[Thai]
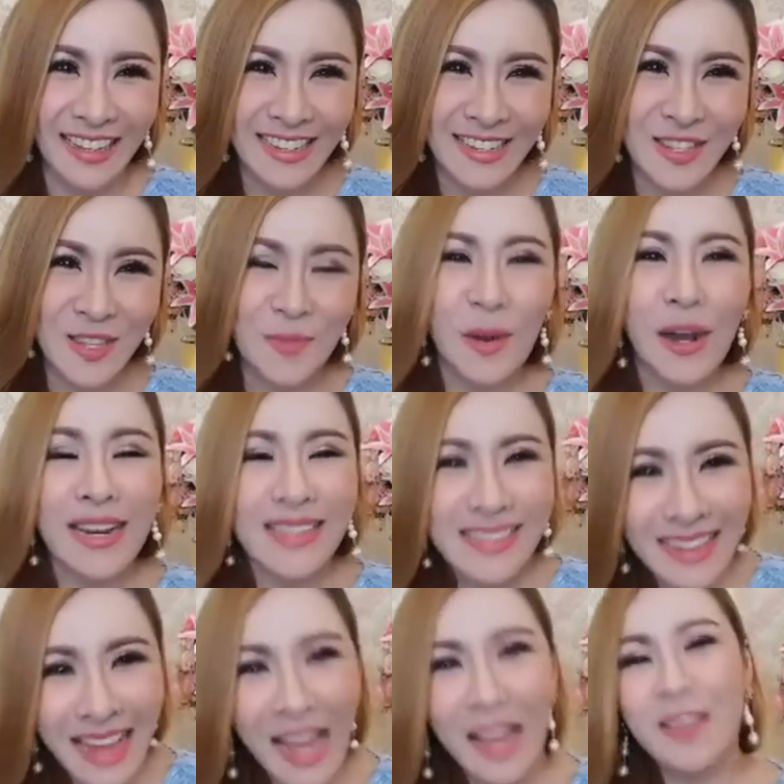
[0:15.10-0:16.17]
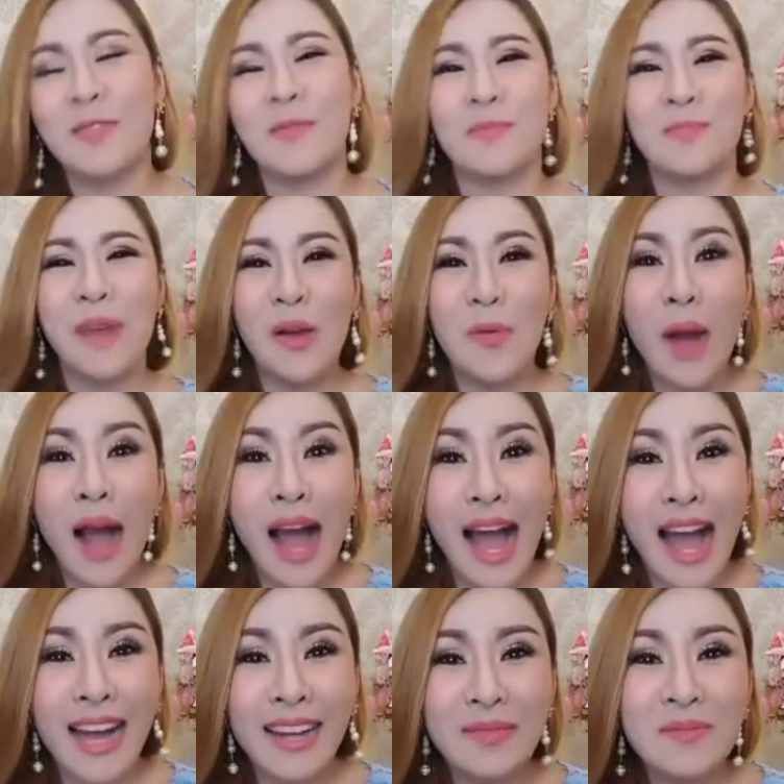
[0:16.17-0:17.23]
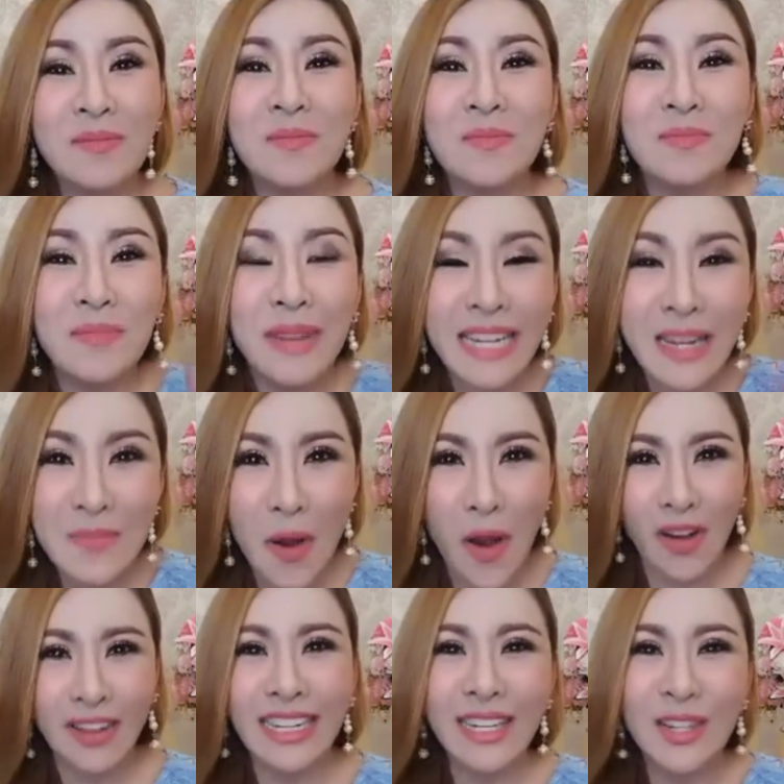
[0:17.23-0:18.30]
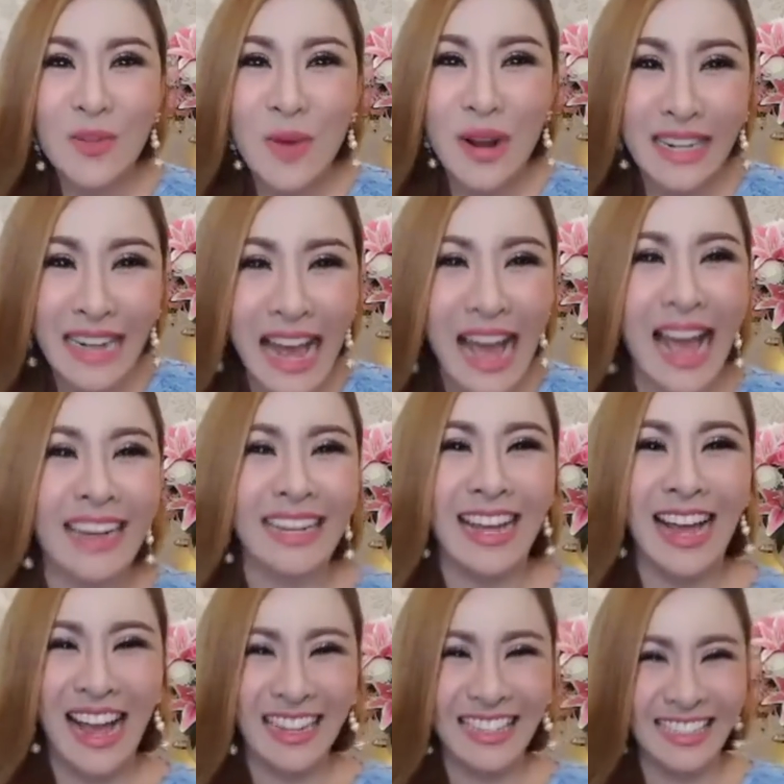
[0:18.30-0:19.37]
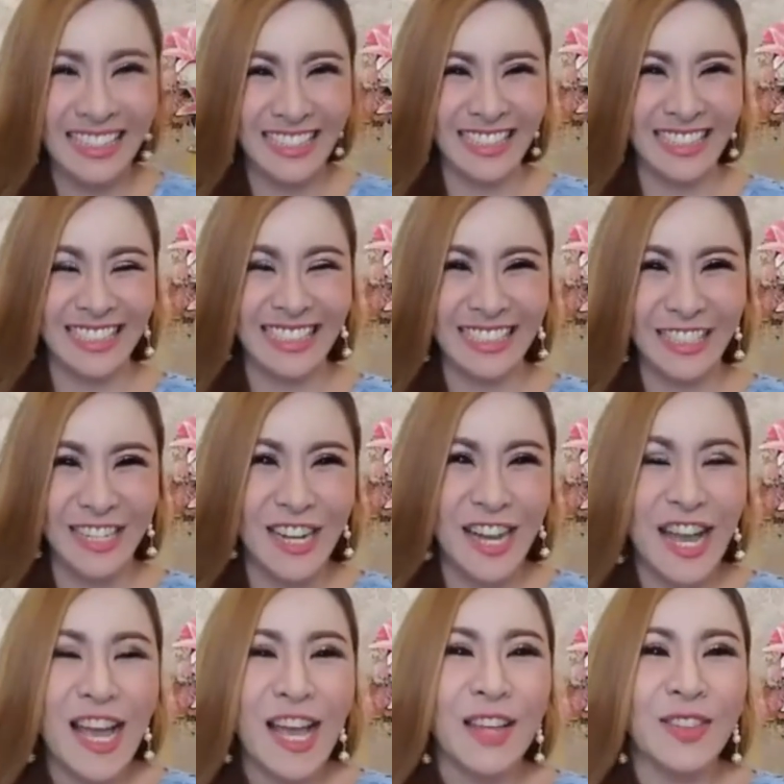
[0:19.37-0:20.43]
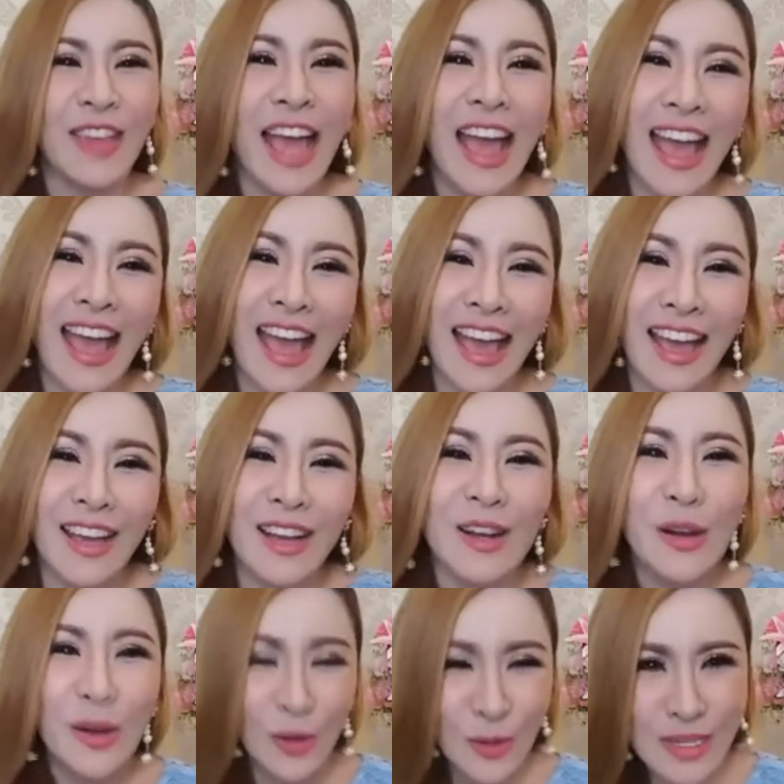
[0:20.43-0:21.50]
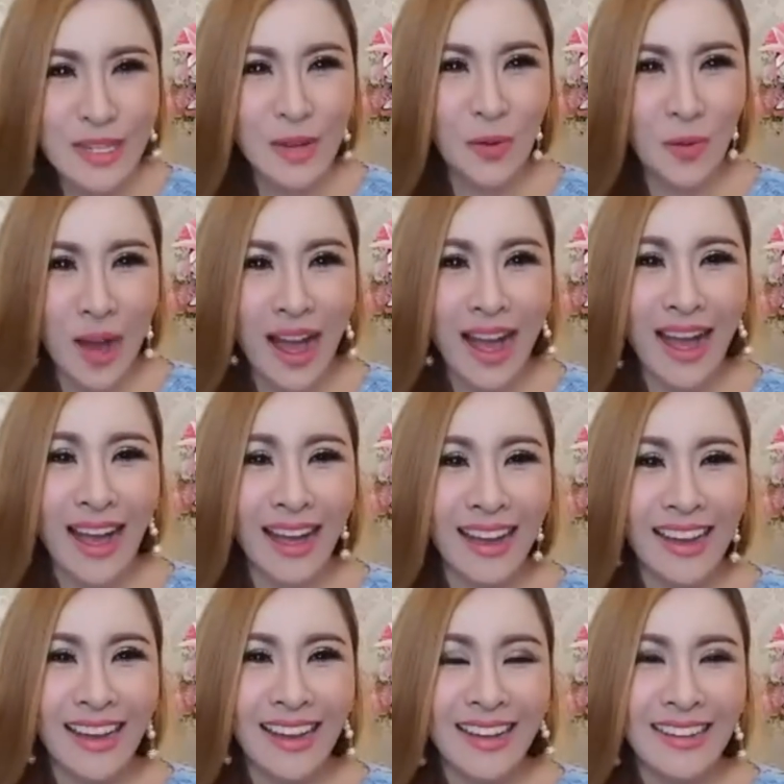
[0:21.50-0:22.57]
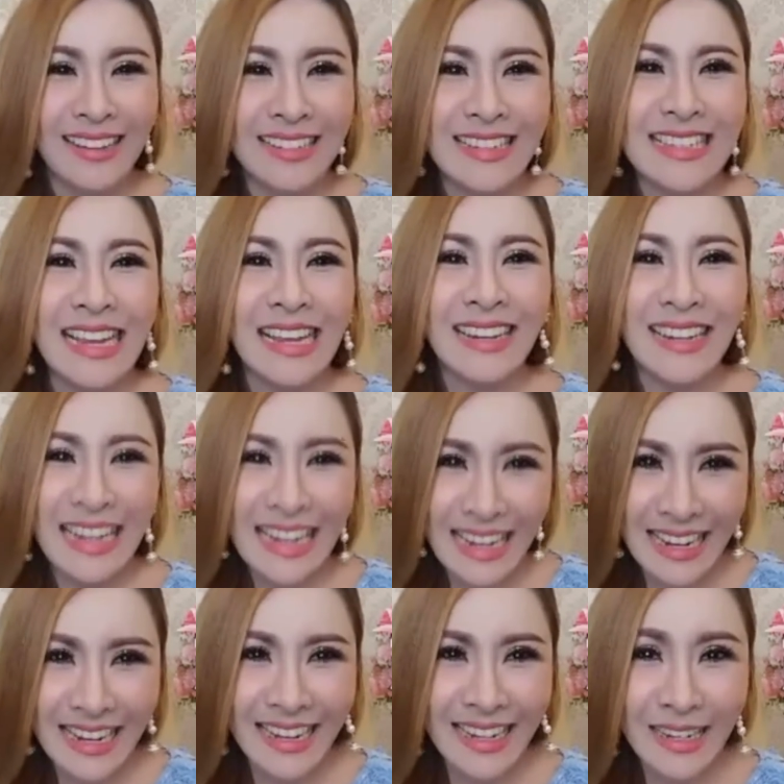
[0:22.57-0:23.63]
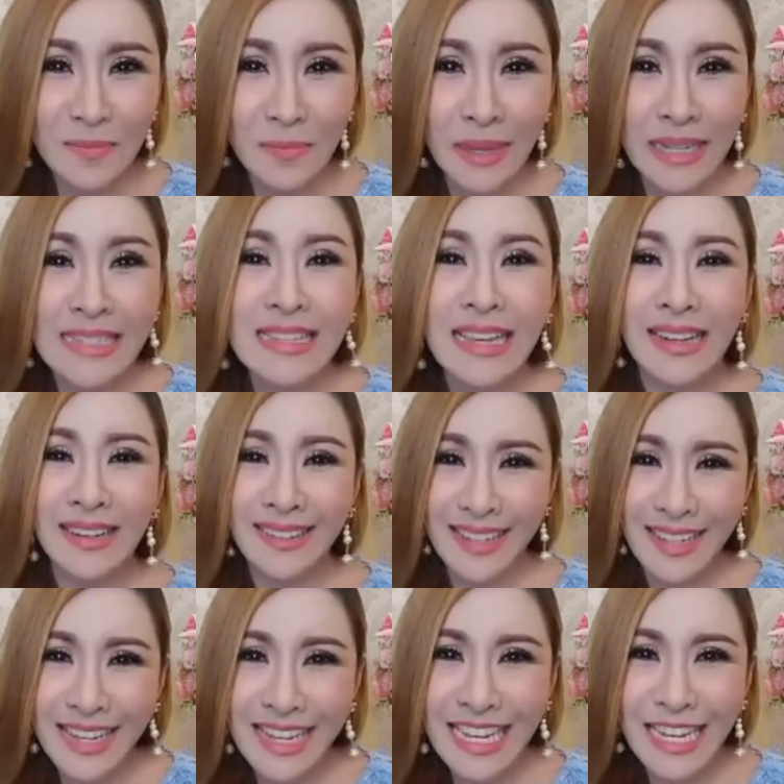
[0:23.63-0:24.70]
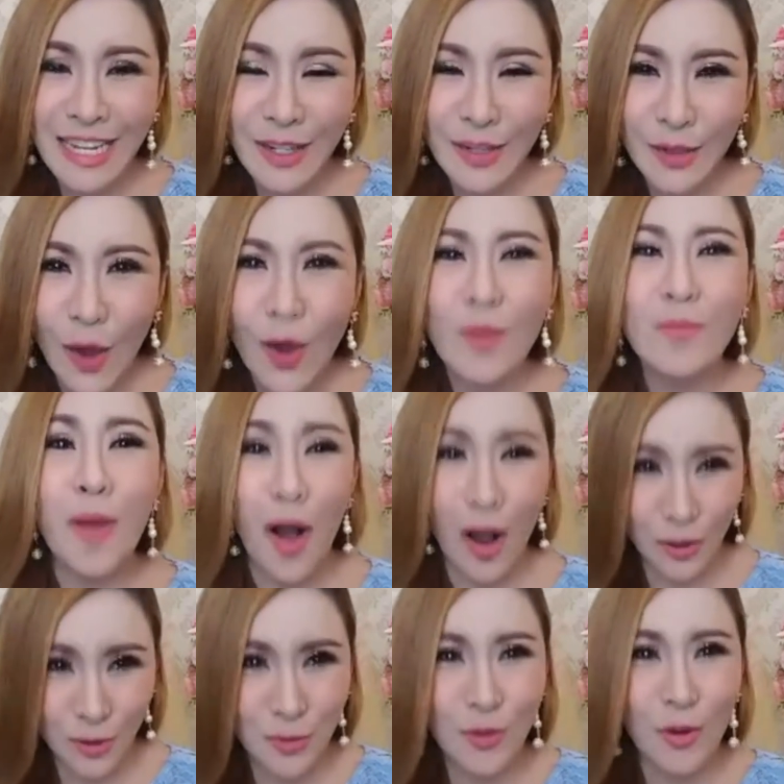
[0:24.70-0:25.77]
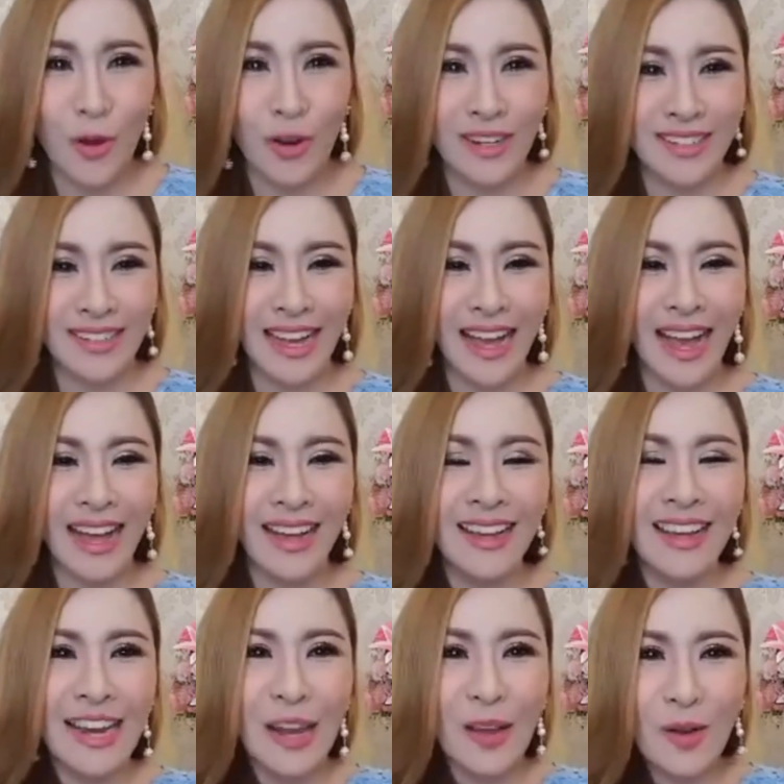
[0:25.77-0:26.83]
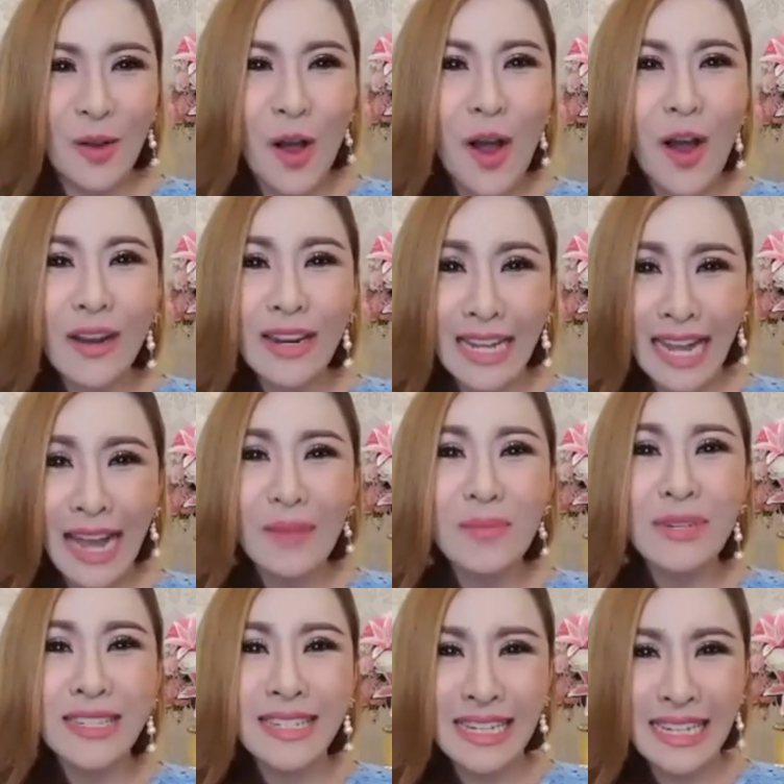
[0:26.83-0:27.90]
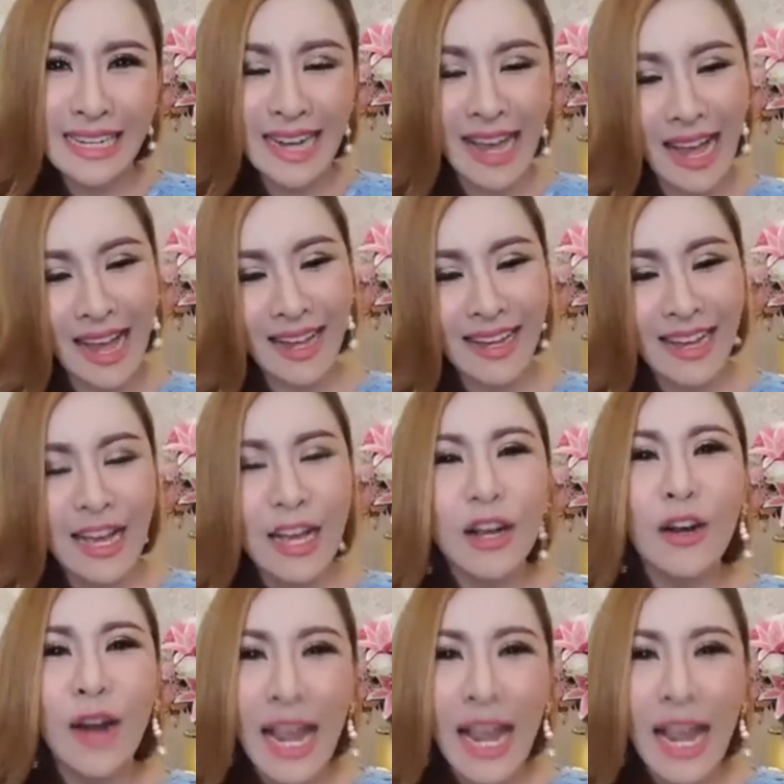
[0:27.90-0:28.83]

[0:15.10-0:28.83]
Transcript: Surprise Life แปลว่าไม่ได้บอกกันล่วงหน้านะคะ แต่รู้สึกว่าสิ่งนี้เป็นสิ่งที่ต้องบอกทุกคนนะคะแล้วก็ในค่ำคืนนี้นะคะใคร